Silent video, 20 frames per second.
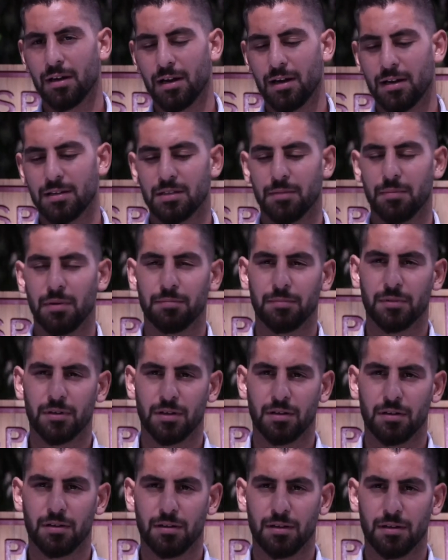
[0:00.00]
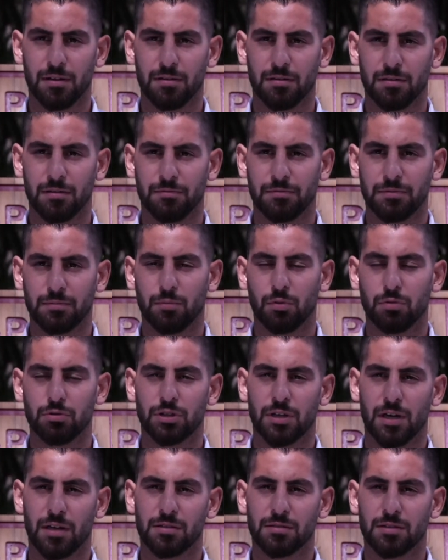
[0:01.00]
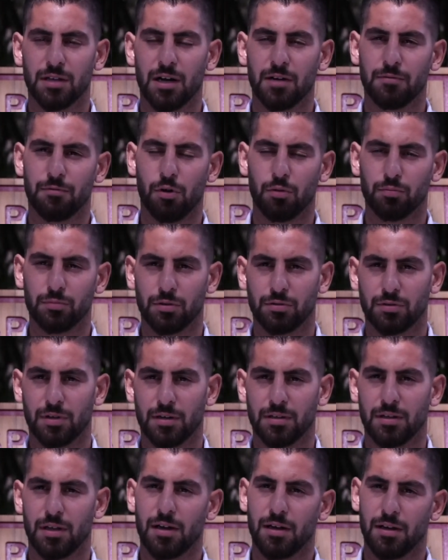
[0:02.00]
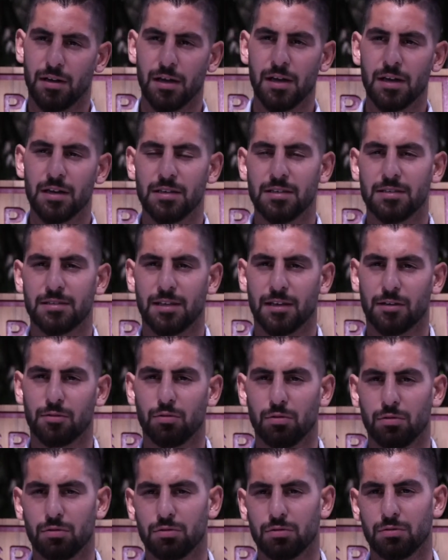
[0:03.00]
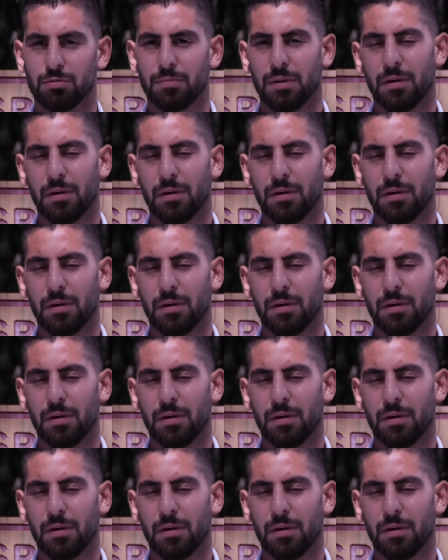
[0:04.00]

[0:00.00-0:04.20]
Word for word: Her zaman e, futbolcu kendini daha formda tutar, daha istekli olur.